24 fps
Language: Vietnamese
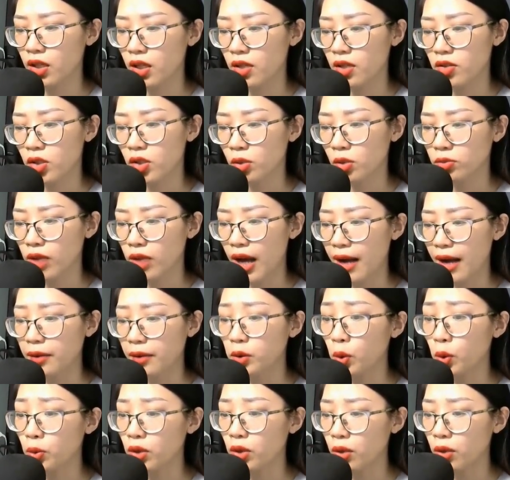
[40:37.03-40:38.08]
Chúng ta
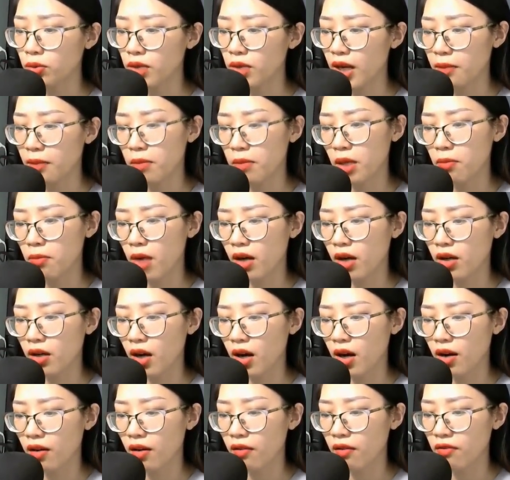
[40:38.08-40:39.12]
cũng không nên bức bọn
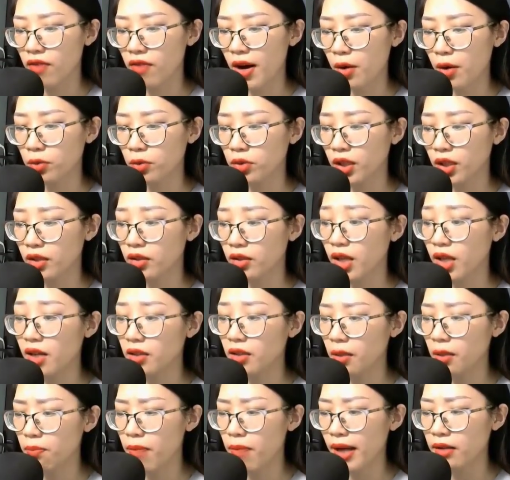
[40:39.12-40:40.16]
họ vào tình thế
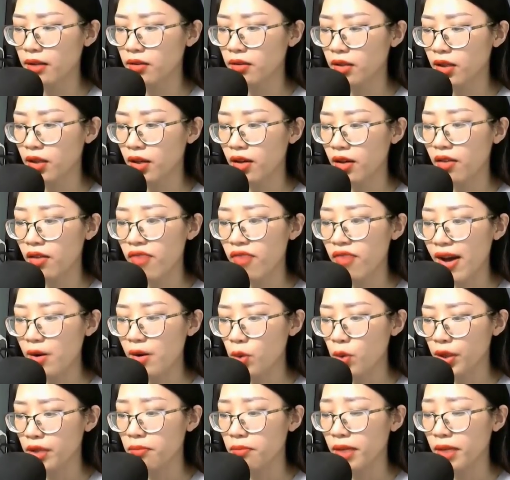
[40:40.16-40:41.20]
cấp bách, phá
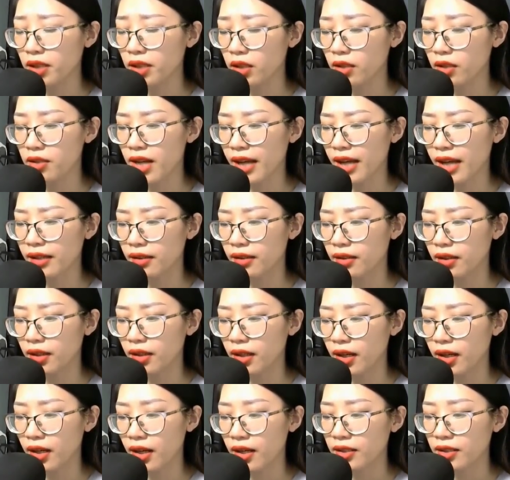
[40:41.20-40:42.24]
hủy mấy thứ này.
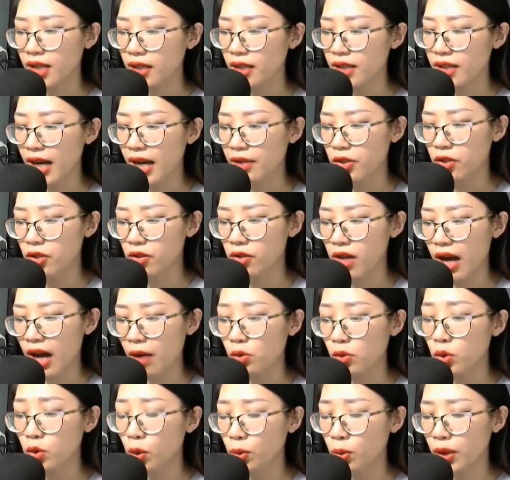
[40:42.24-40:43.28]
Các đại trưởng
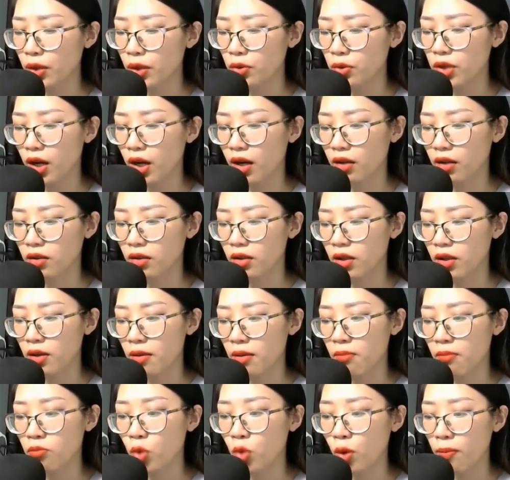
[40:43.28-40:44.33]
lão cũng hiểu rõ,
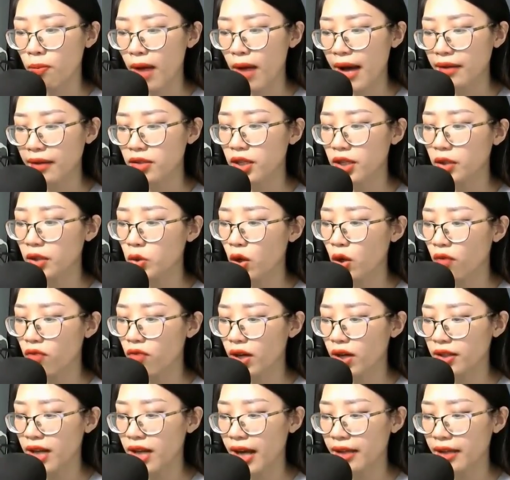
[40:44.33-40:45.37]
muốn mang những đồ
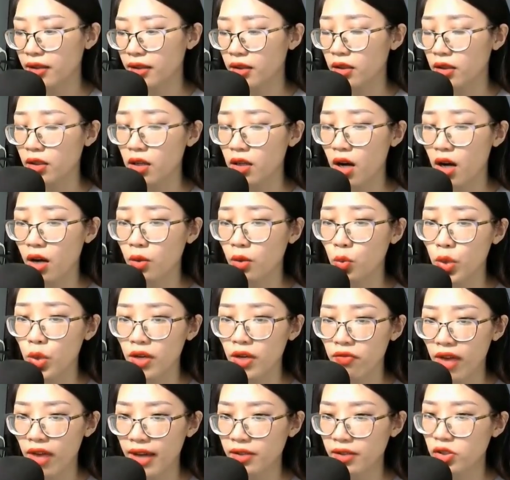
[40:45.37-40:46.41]
vật này còn
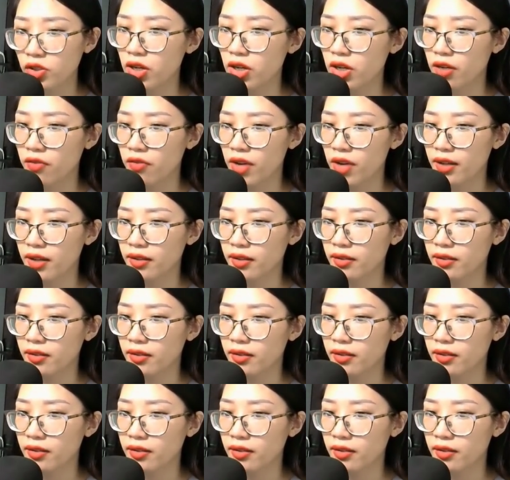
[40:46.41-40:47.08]
nguyên vẹn trở về.